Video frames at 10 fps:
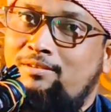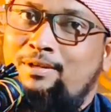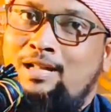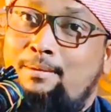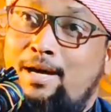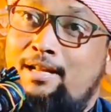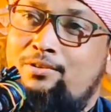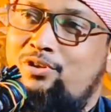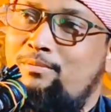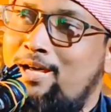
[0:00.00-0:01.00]
বলে আমার
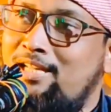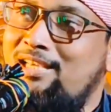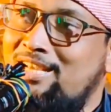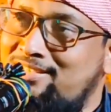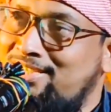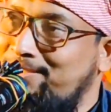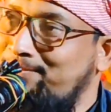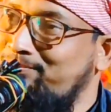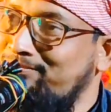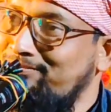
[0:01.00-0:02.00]
একজন মালিক আছে
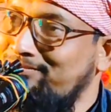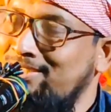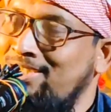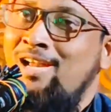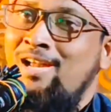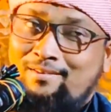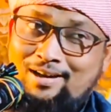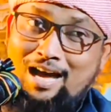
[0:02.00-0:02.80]
তাহলে